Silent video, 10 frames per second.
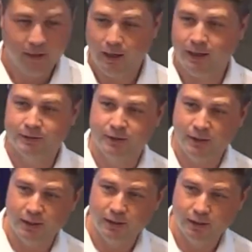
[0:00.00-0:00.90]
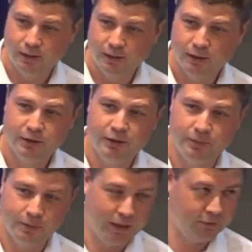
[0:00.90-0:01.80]
а ты не
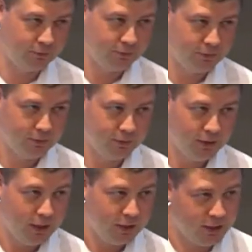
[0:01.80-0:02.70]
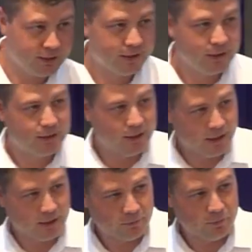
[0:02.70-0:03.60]
прав. Если
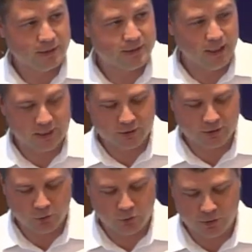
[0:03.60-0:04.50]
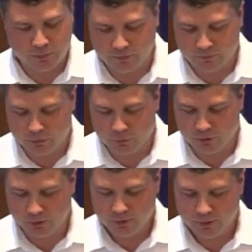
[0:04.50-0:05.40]
ты признаешь свою
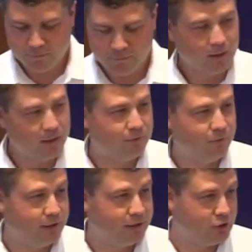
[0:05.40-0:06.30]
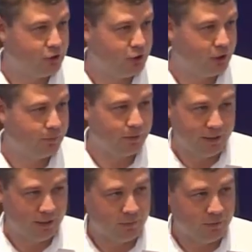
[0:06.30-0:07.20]
неправоту, конфликт исчерпан,
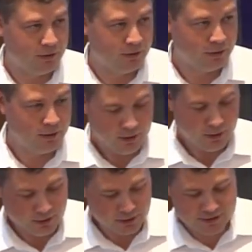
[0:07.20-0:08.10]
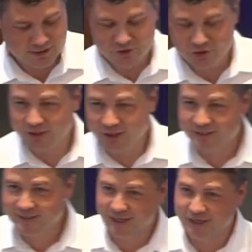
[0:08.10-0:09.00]
я победил. Если же ты
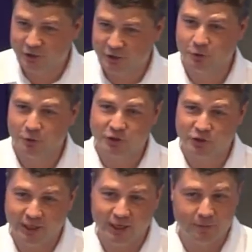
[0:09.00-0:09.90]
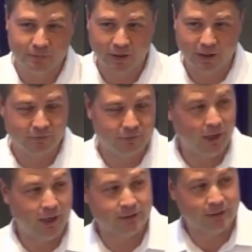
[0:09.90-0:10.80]
скажешь тоже «я прав,
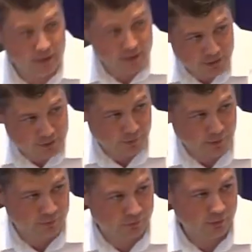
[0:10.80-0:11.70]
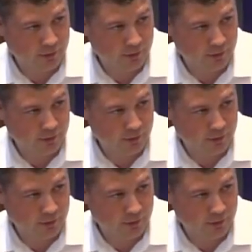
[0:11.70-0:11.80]
а ты не прав»,